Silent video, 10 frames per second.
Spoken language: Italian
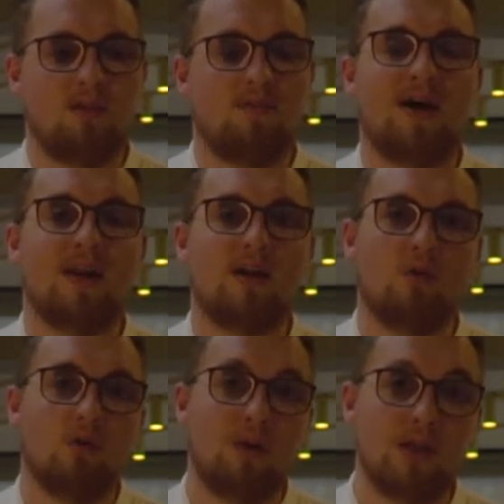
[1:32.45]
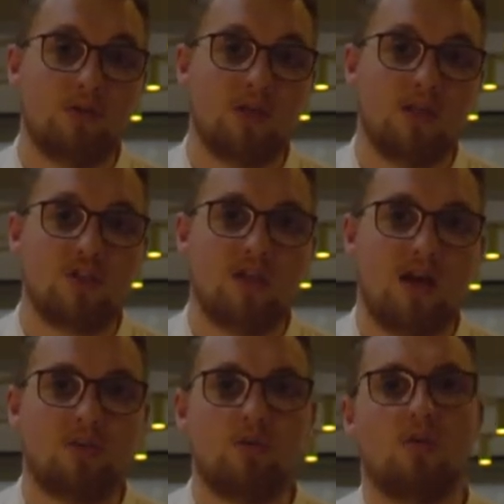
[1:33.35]
fare o il bagno di
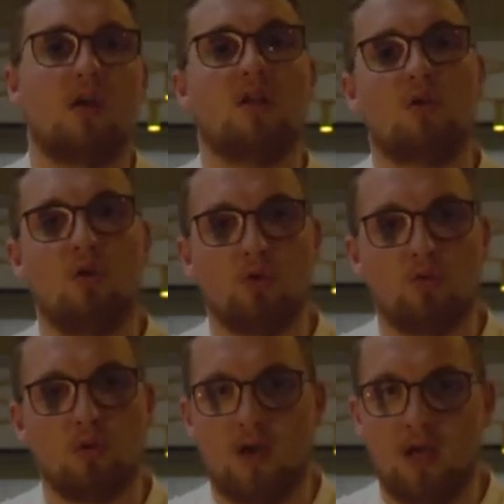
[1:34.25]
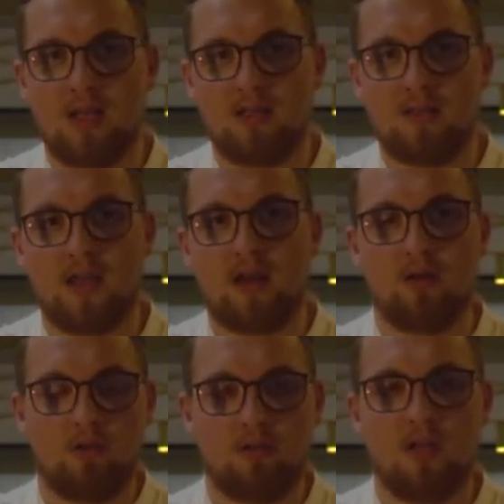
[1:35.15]
alginato e il cloruro
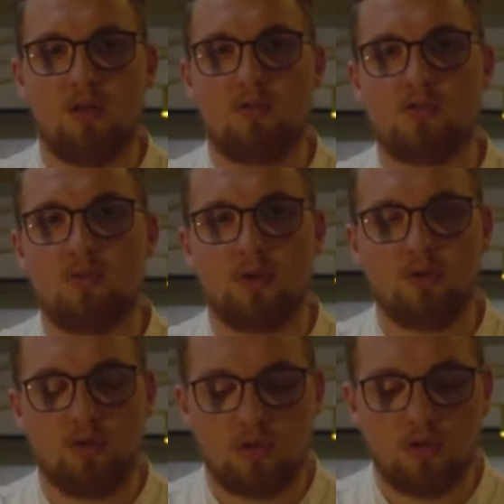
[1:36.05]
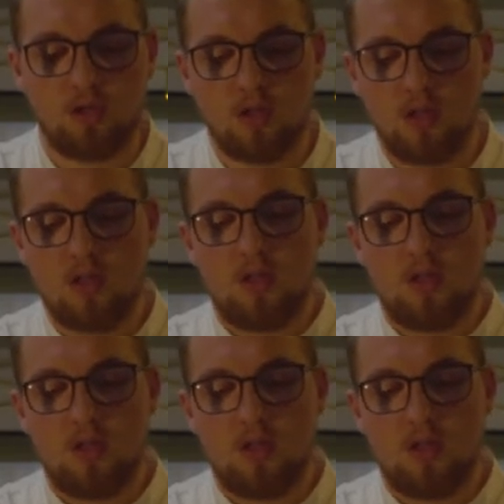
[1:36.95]
all'interno del nostro prodotto,